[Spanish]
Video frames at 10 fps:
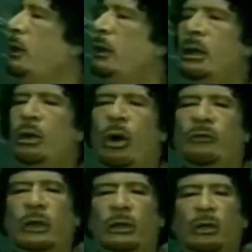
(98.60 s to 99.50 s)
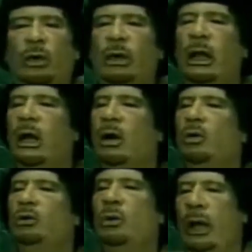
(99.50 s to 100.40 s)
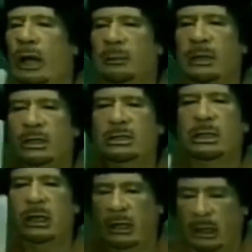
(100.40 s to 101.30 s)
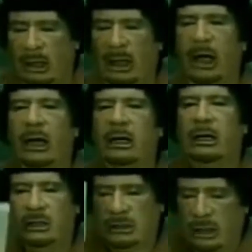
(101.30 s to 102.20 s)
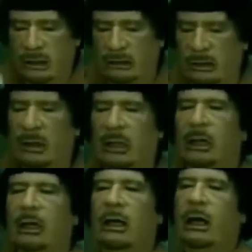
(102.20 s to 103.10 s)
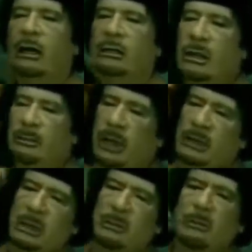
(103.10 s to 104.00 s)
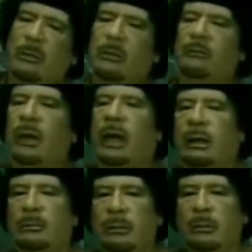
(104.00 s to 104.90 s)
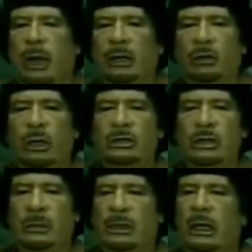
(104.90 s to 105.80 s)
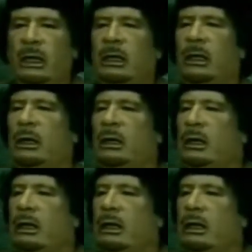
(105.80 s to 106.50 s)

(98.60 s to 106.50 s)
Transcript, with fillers: hipocresía la pobreza, el miedo, el materialismo y la inmoralidad. Como se sabe, las